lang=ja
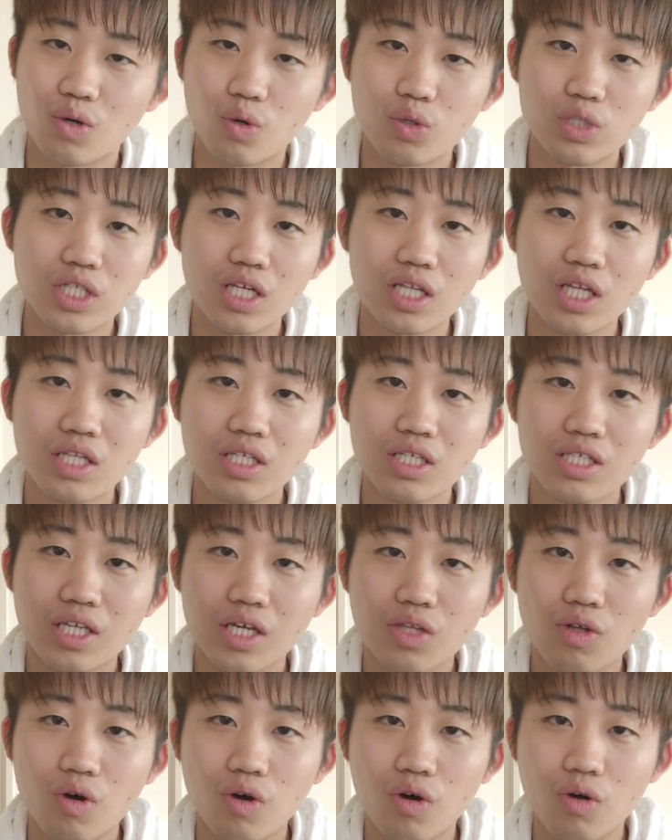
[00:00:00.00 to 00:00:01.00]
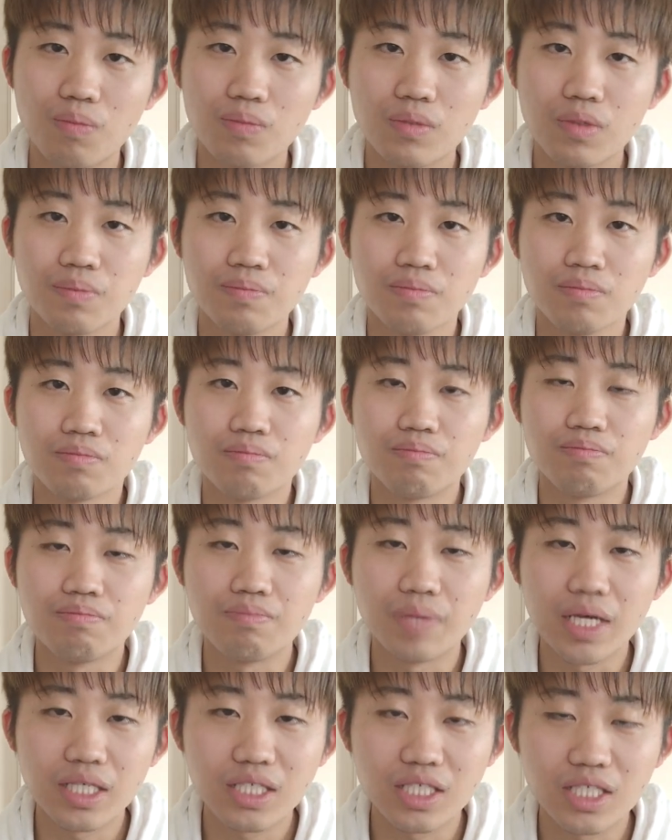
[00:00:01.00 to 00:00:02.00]
こちらなんですけど
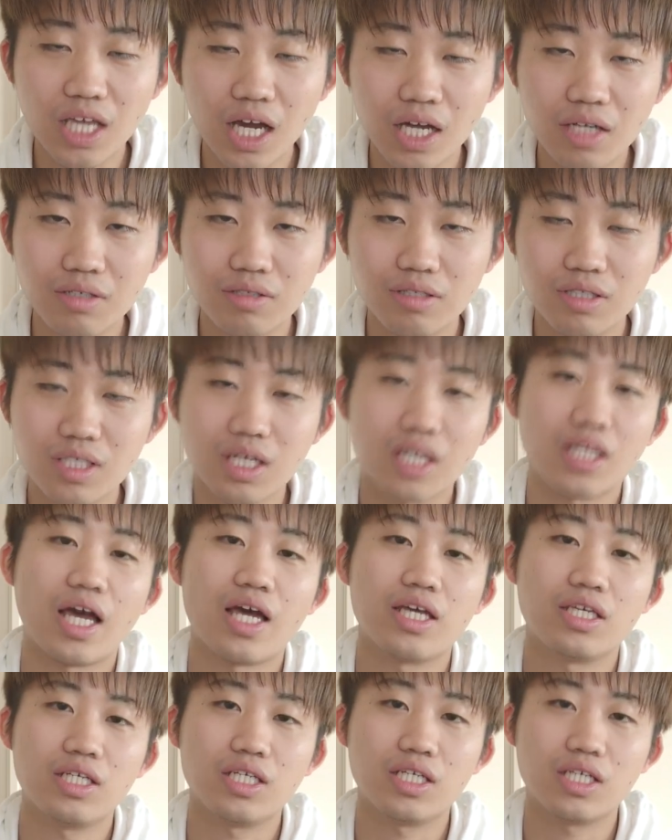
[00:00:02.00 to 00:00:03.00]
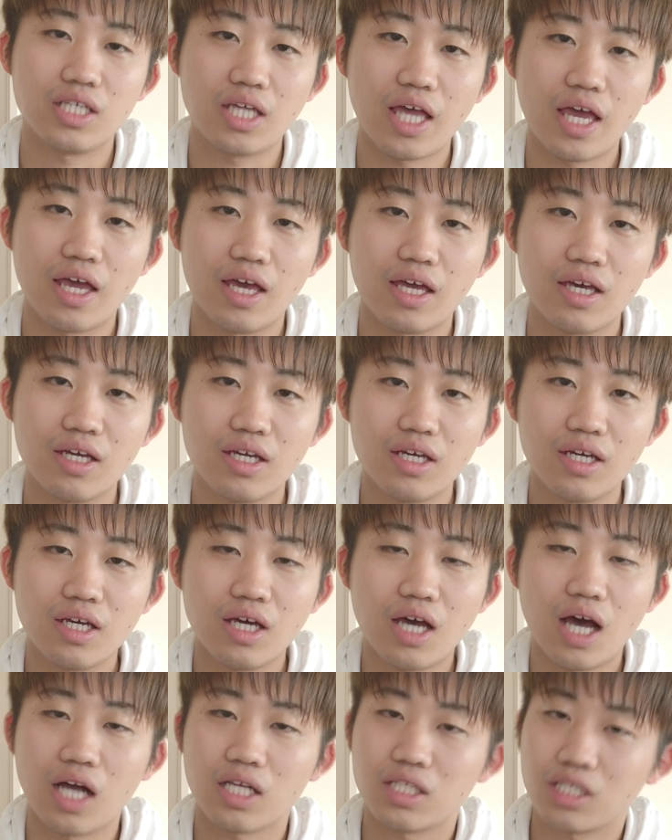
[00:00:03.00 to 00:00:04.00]
めちゃくちゃ大人気で
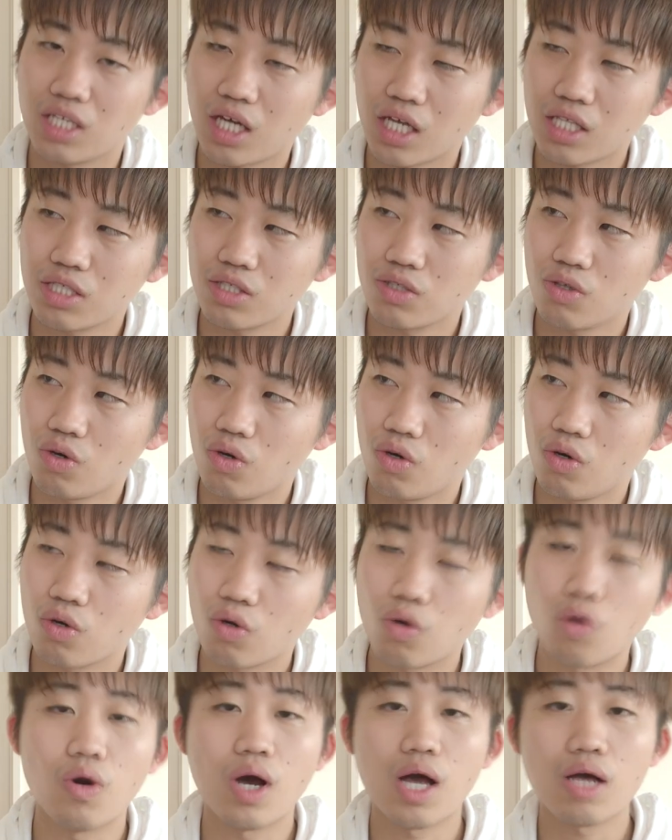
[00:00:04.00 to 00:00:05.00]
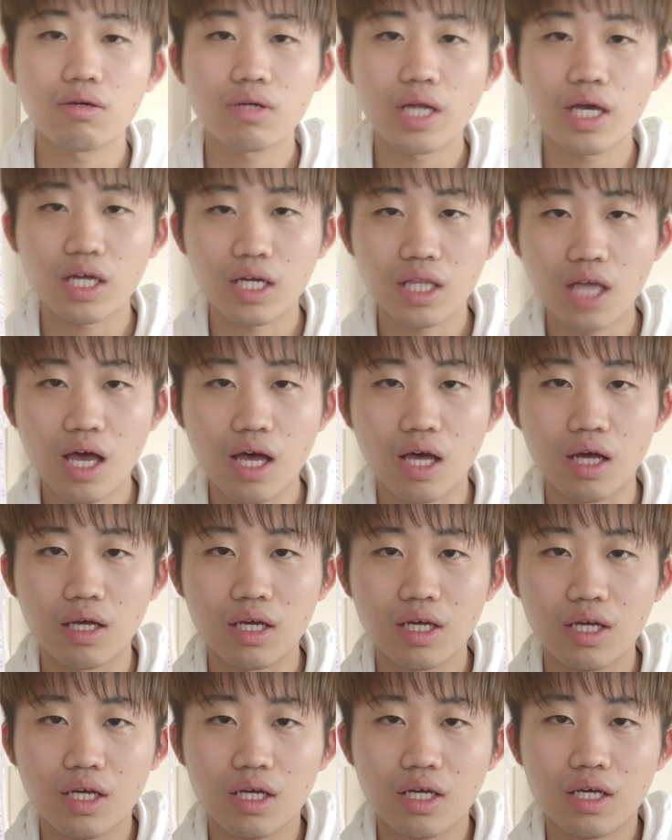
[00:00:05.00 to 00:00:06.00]
8月の後半ぐらいかな
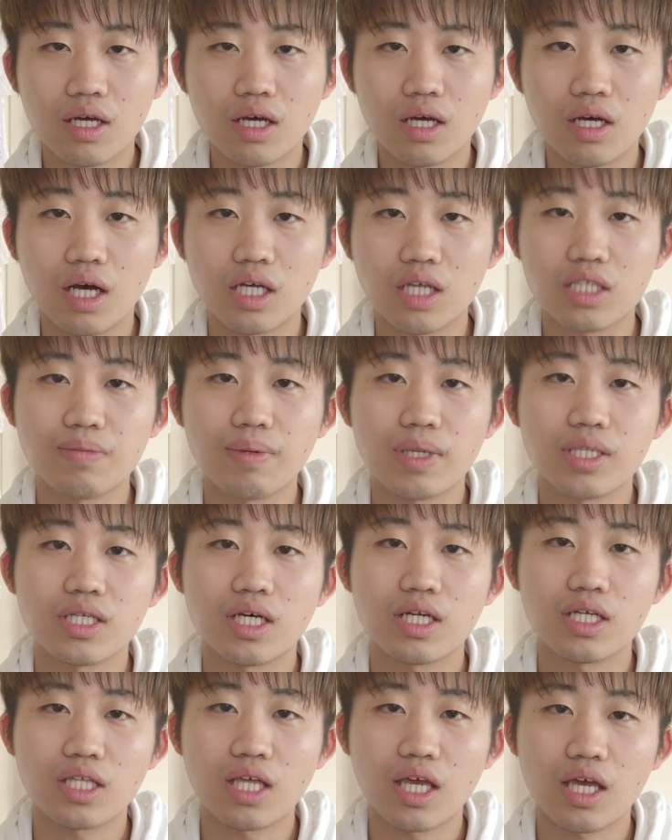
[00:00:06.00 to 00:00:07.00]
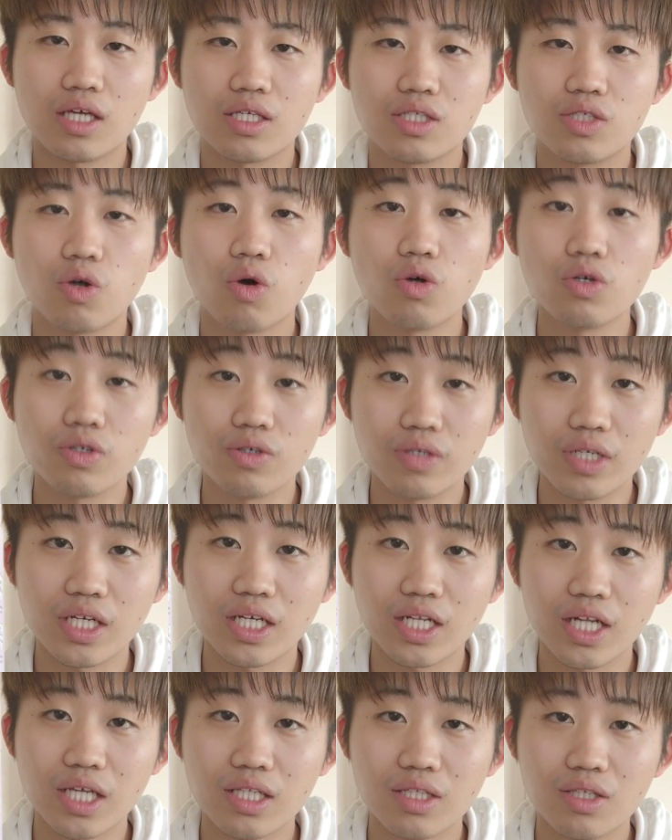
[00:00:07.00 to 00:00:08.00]
発売されて即売り
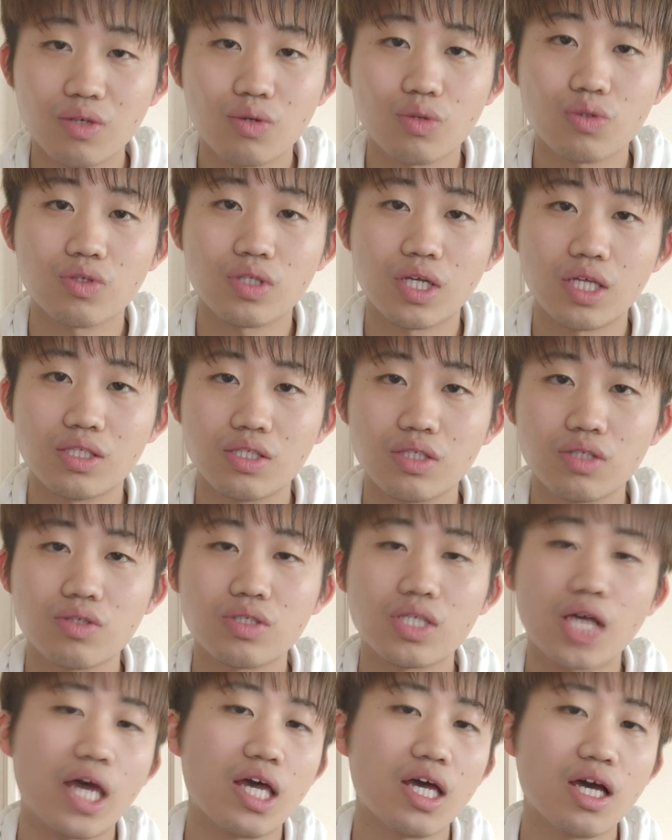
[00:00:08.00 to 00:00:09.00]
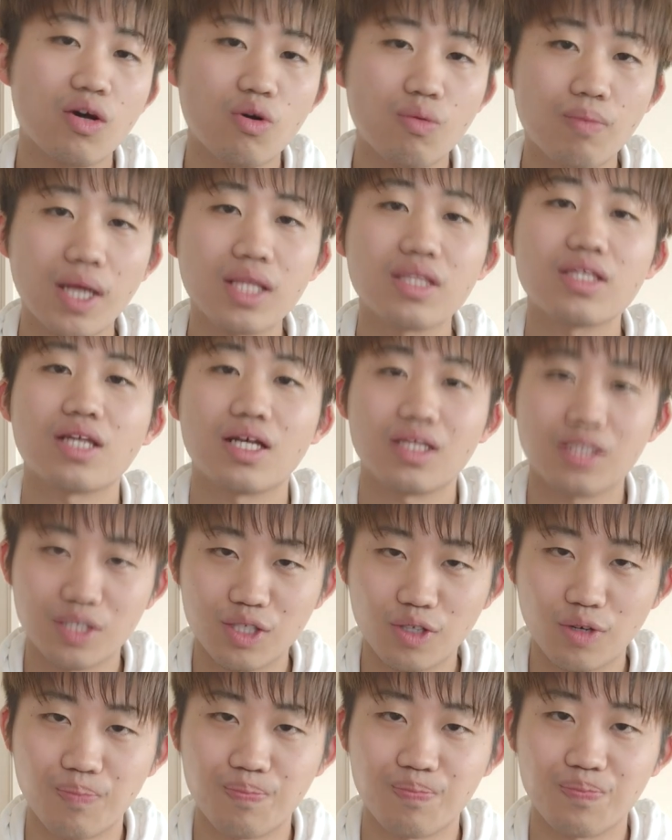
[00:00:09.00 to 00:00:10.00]
切れっていうことでずっと再販を待ってたんで
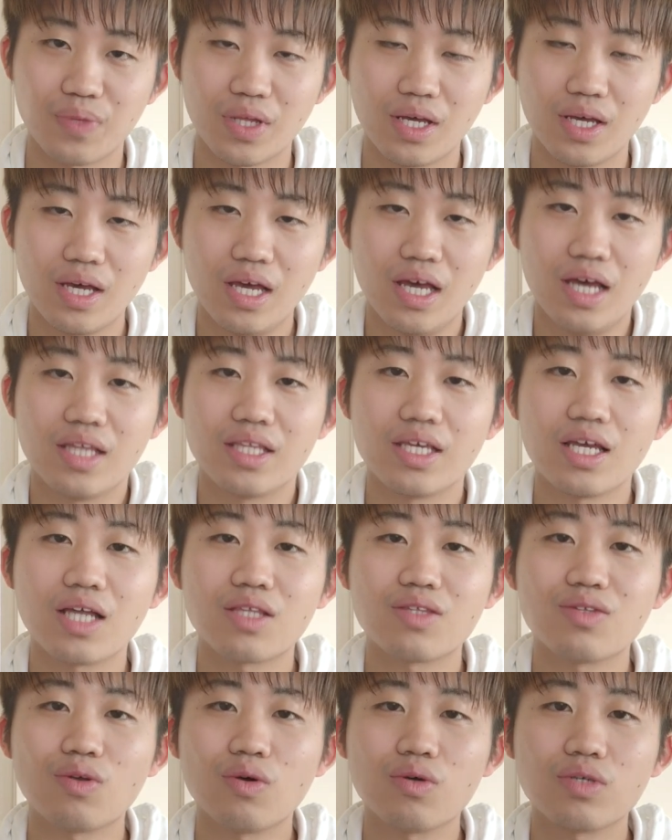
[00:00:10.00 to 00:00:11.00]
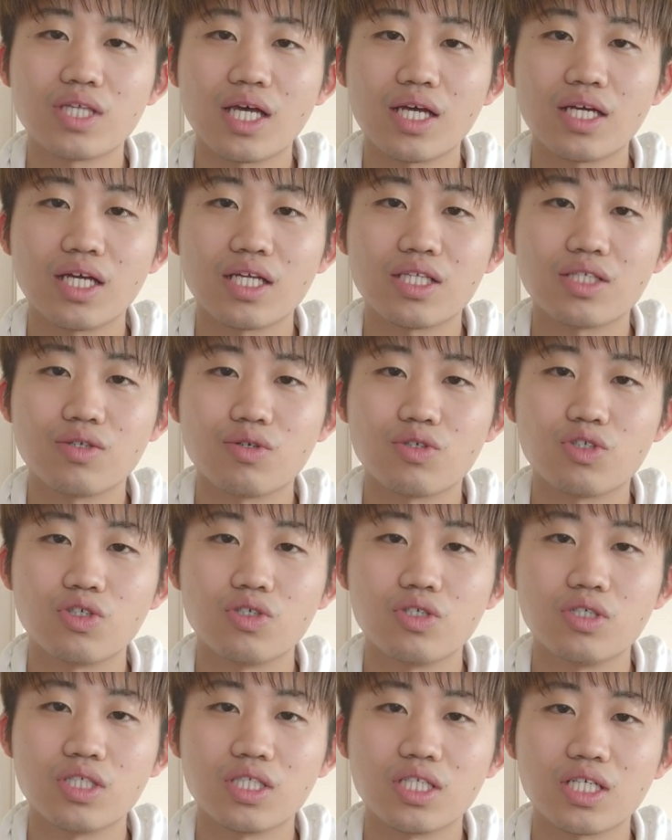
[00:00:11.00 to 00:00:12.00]
すよでやっと先月の
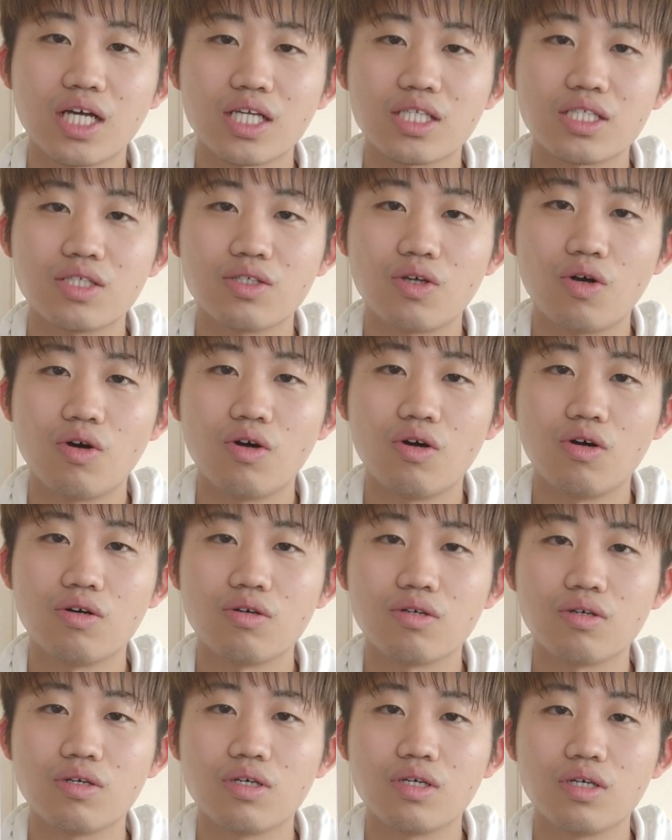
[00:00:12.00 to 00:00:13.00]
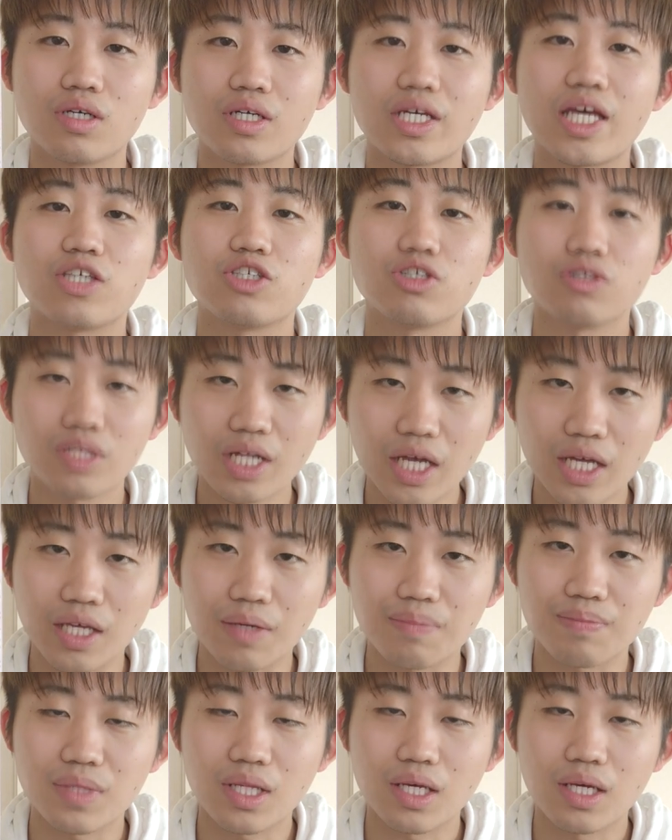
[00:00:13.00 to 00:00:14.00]
11月の下旬ぐらい
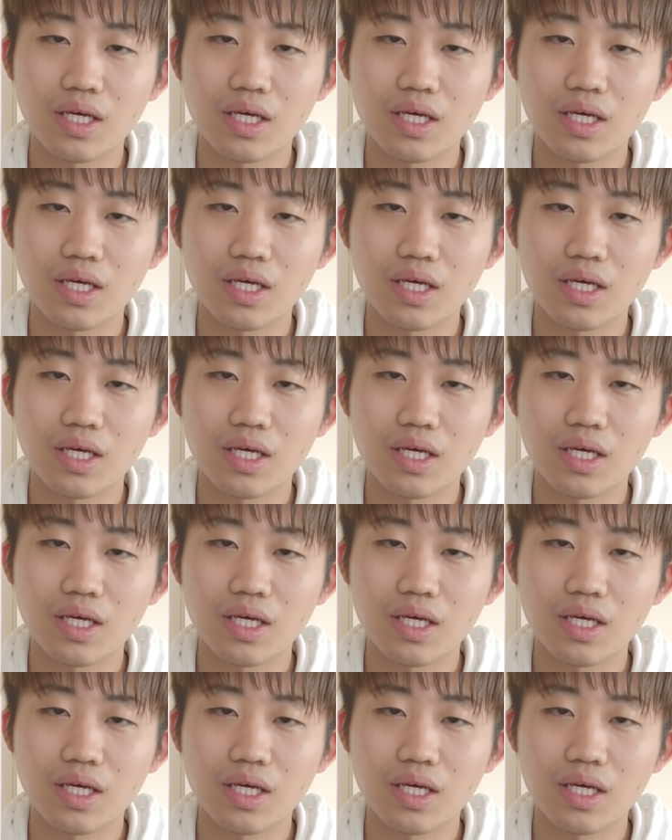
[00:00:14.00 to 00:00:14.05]
に